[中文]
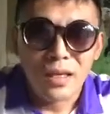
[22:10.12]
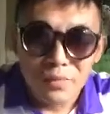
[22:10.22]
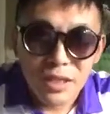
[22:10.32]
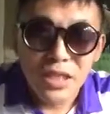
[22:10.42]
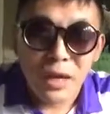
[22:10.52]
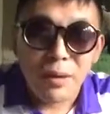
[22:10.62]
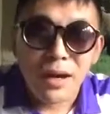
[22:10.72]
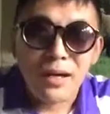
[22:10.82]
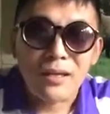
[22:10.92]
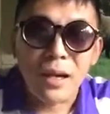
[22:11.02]
很明显
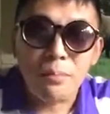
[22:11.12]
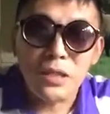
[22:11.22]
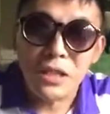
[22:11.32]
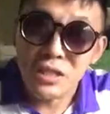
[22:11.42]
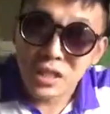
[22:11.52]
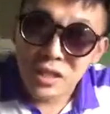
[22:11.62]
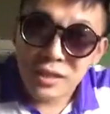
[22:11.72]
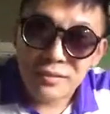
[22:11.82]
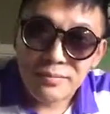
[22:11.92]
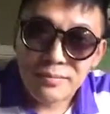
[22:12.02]
吧，他不信这些
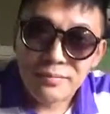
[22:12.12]
人，